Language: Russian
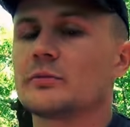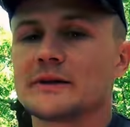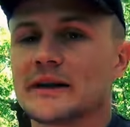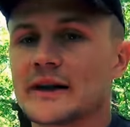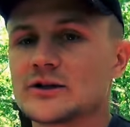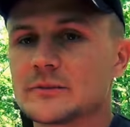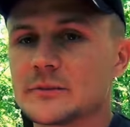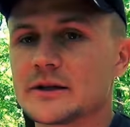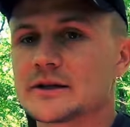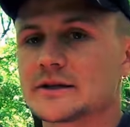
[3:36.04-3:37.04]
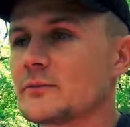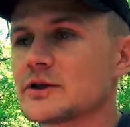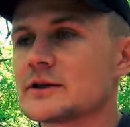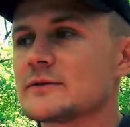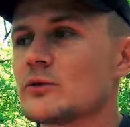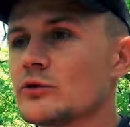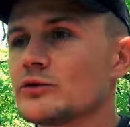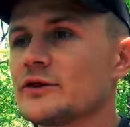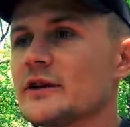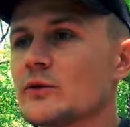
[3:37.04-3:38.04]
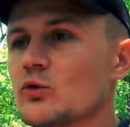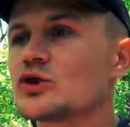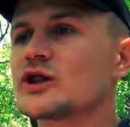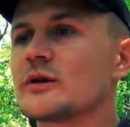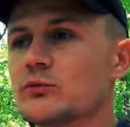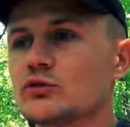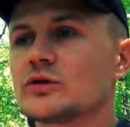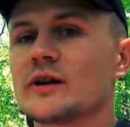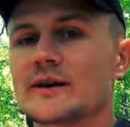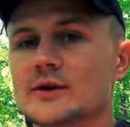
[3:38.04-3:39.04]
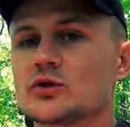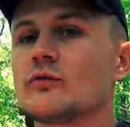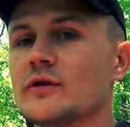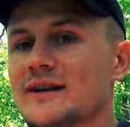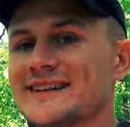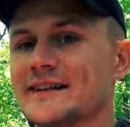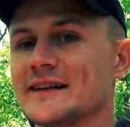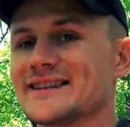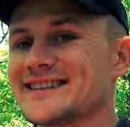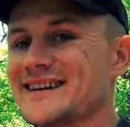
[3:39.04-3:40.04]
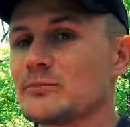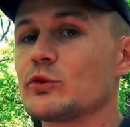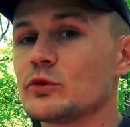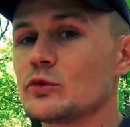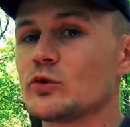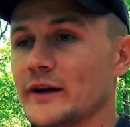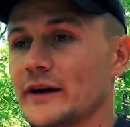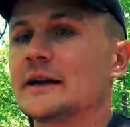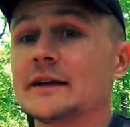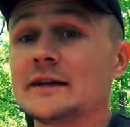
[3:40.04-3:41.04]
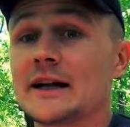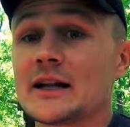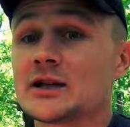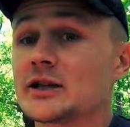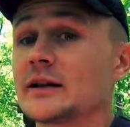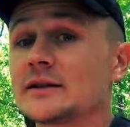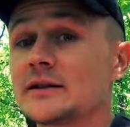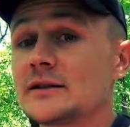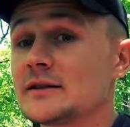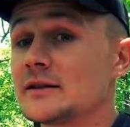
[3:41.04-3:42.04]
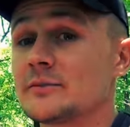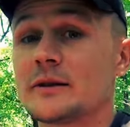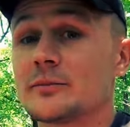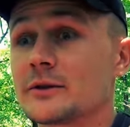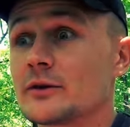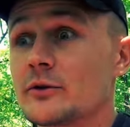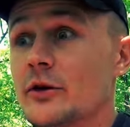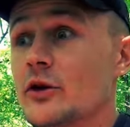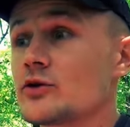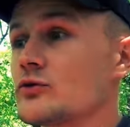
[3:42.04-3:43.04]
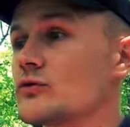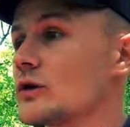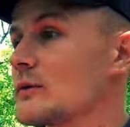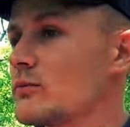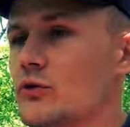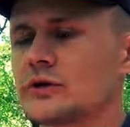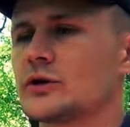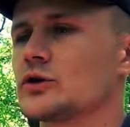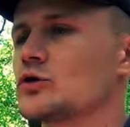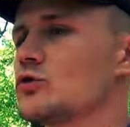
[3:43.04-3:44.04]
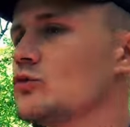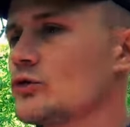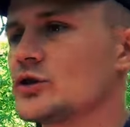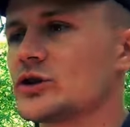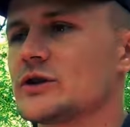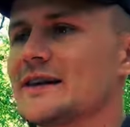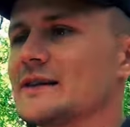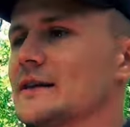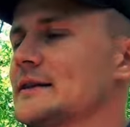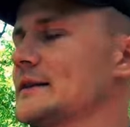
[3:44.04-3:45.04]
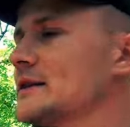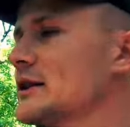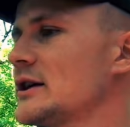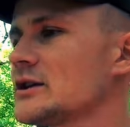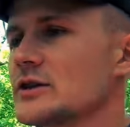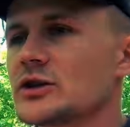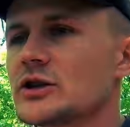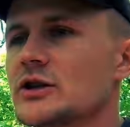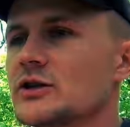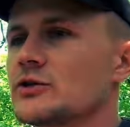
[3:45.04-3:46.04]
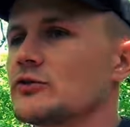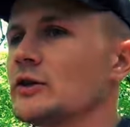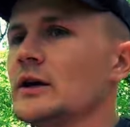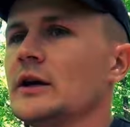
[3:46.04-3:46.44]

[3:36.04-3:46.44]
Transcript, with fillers: подкачал мышц. Большинство людей уже будут хорошо выглядеть за полгода. И дальше ты себе потихонечку работаешь, учишься, наслаждаешься жизнью,